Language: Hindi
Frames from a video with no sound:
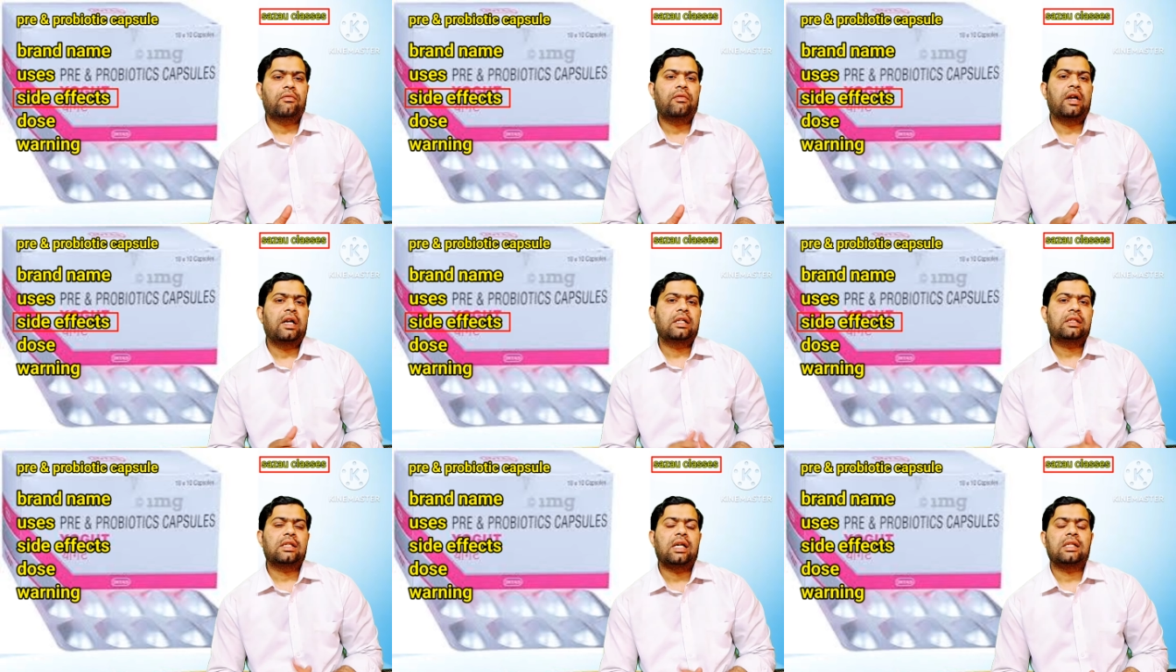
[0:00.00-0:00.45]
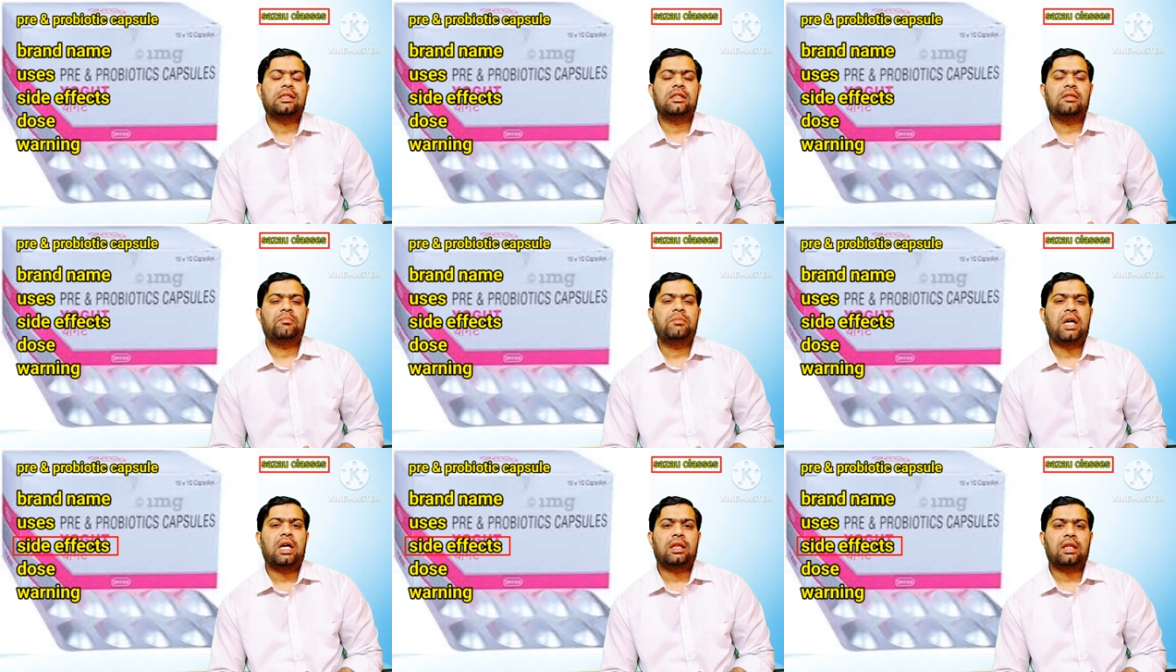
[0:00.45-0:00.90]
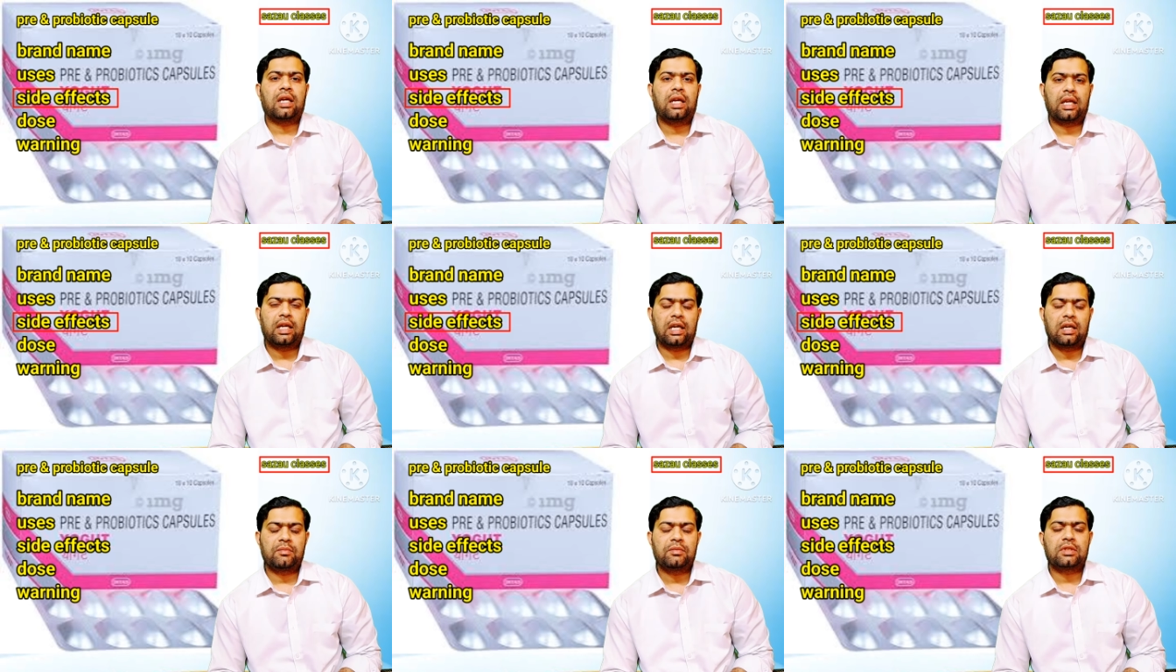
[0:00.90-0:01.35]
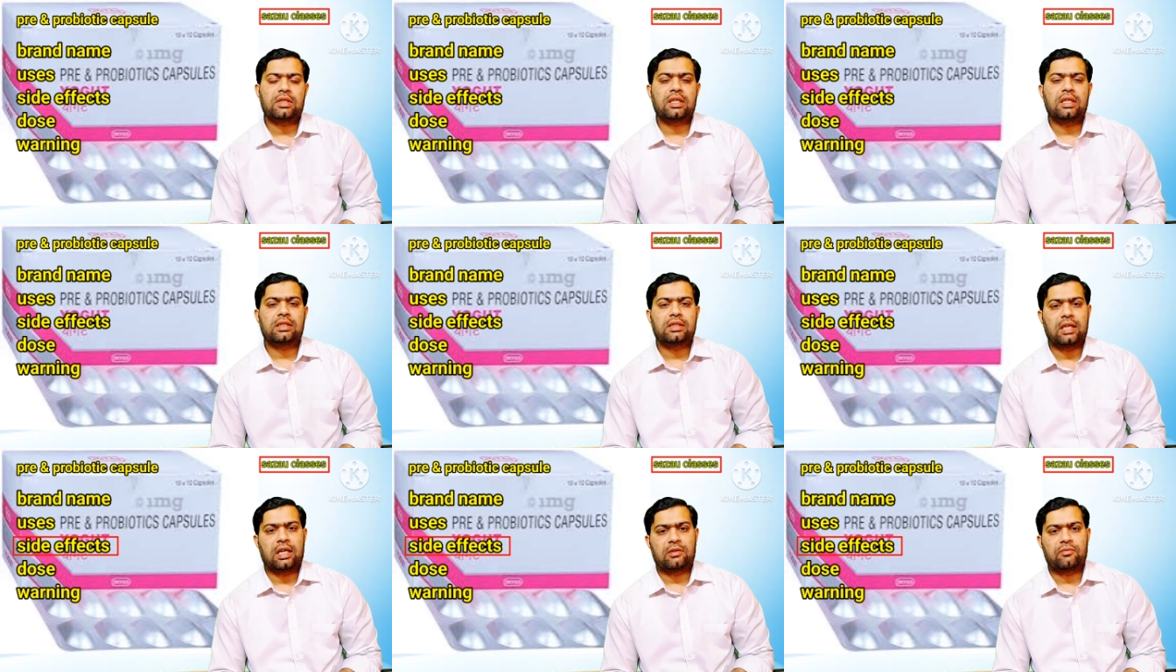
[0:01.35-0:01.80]
फ्रेंड्स आज सब बात करेंगे हम
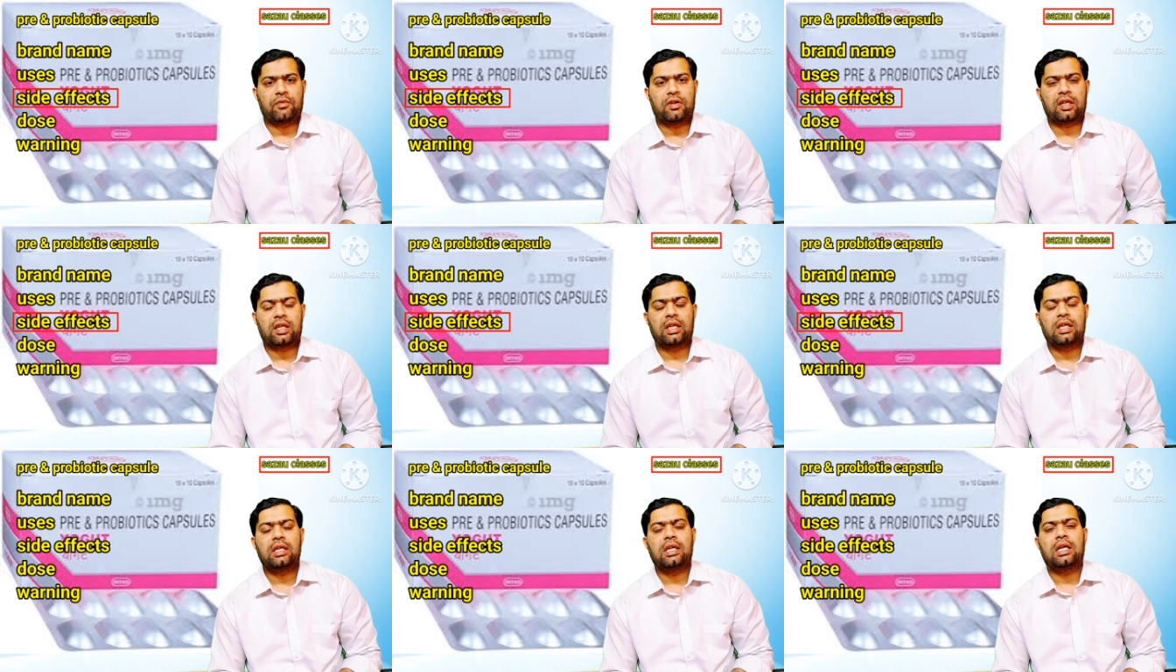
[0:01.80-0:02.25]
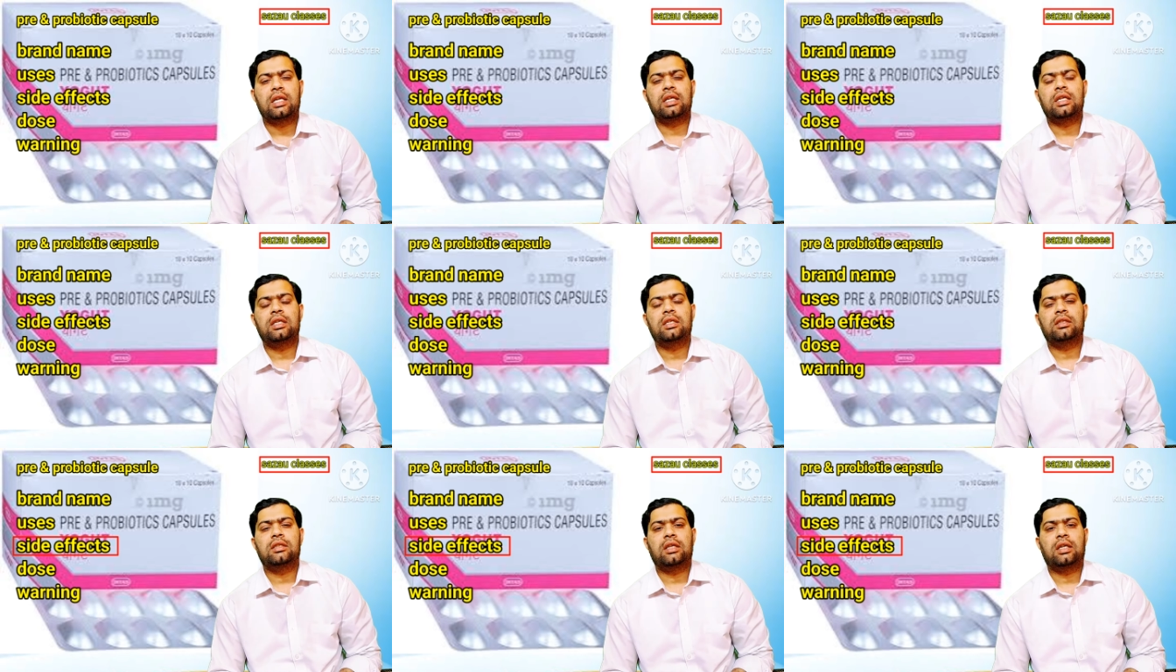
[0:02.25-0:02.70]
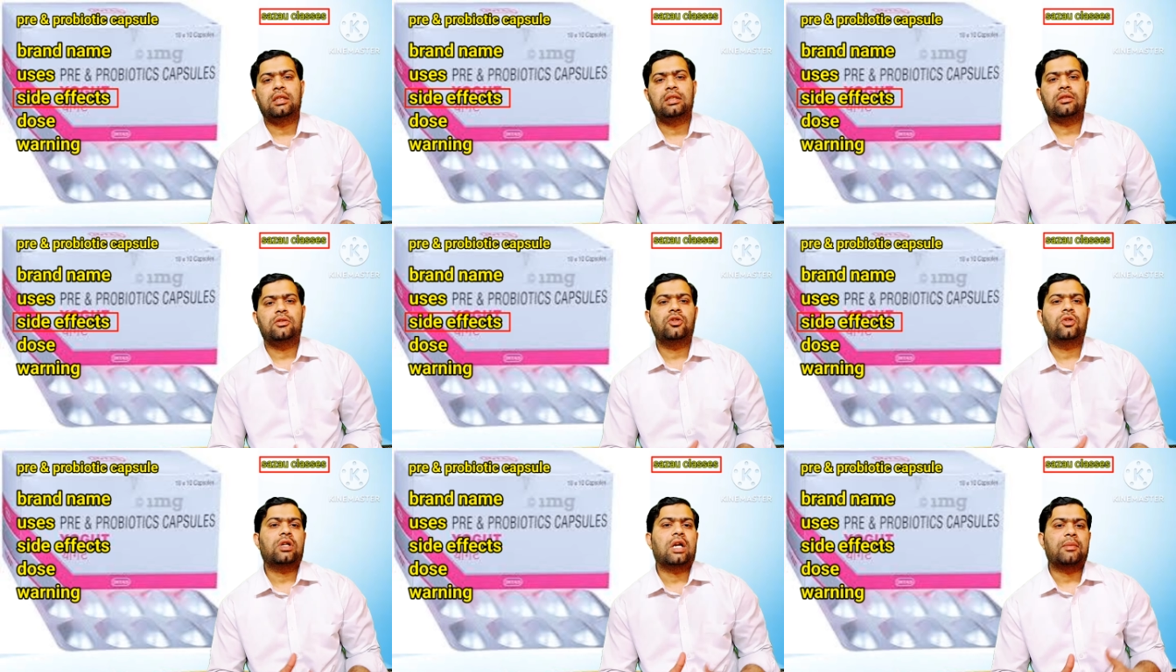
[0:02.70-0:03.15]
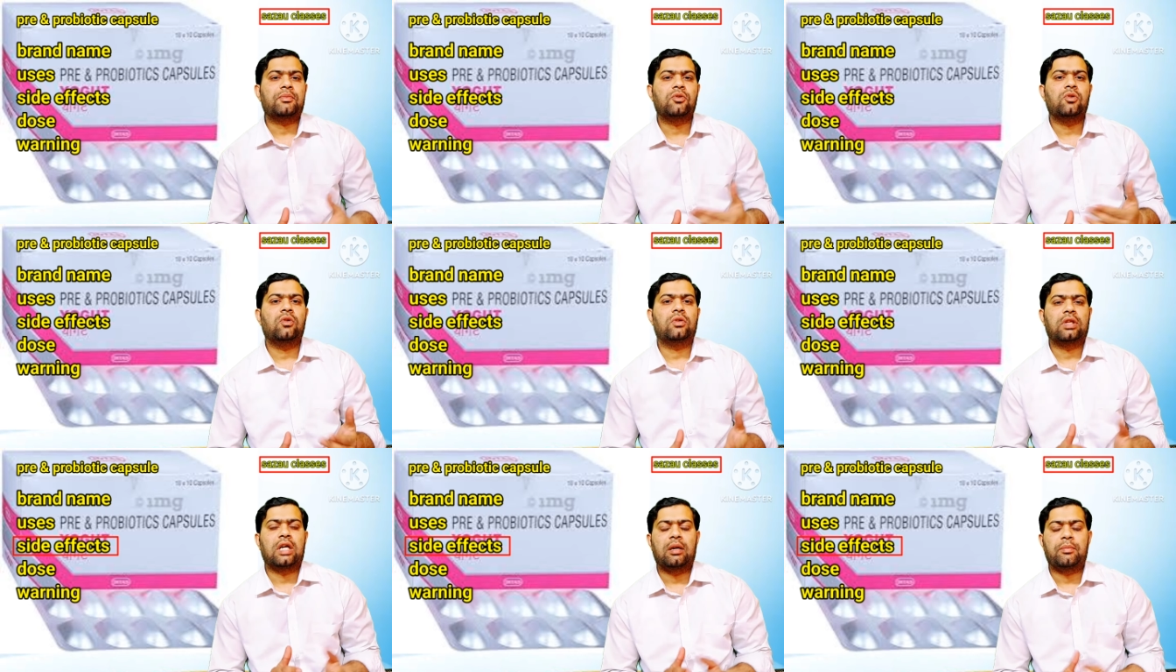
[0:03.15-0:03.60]
इसके साइड इफेक्ट की यानी ये जो
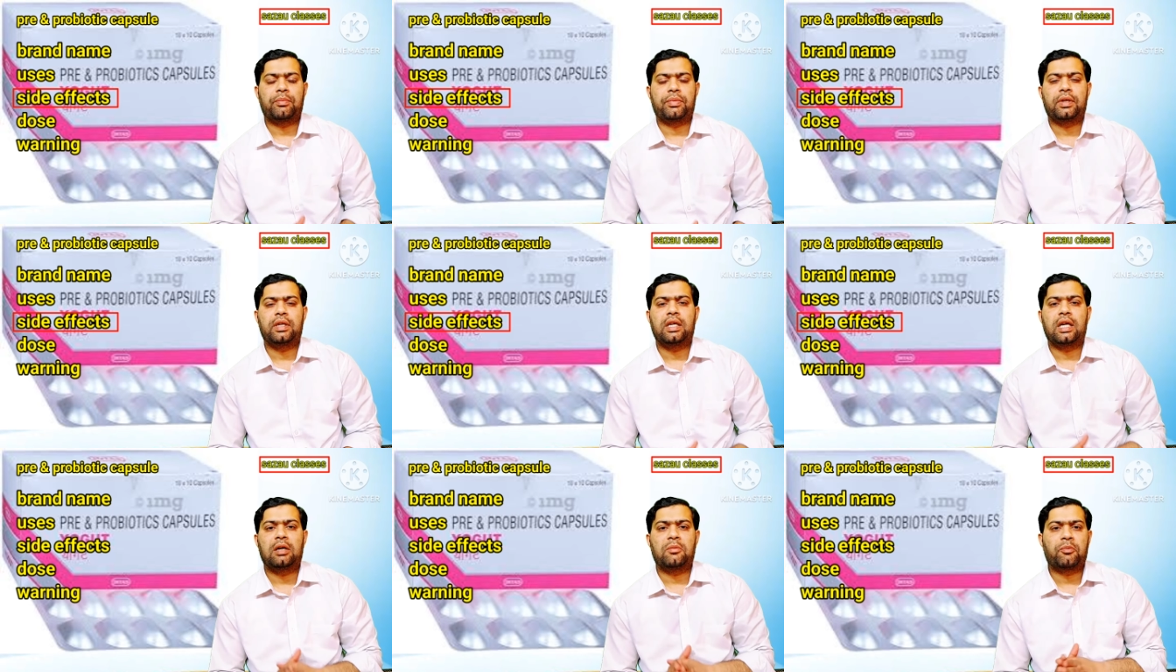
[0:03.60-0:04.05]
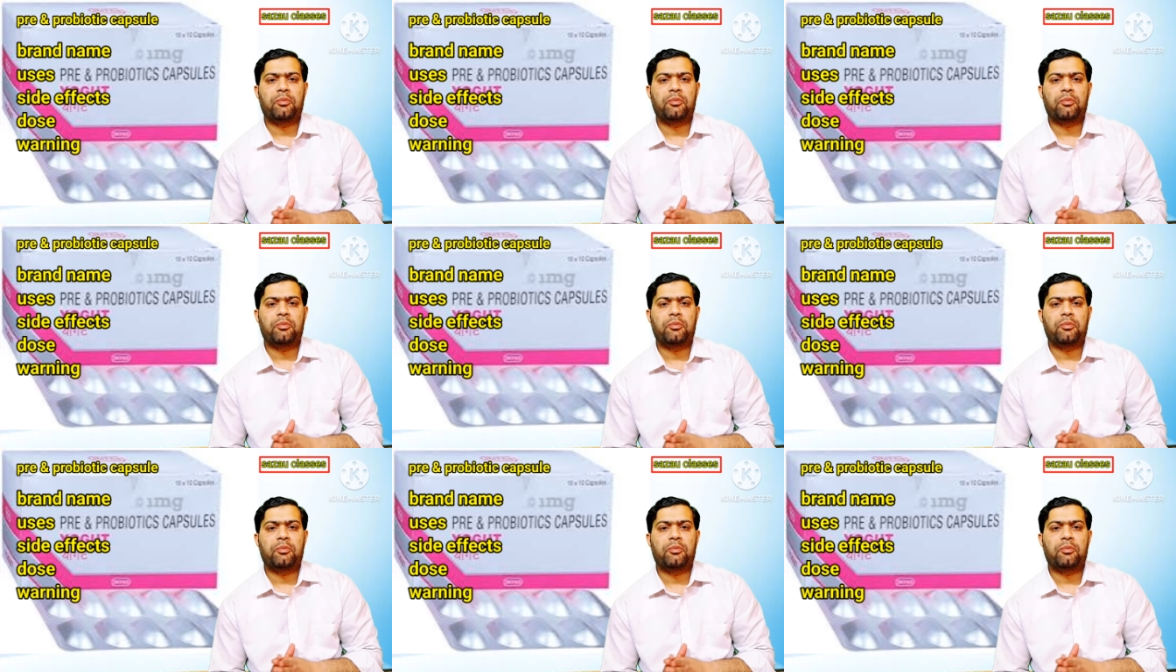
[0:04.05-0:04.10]
कैप्सूल होता है प्री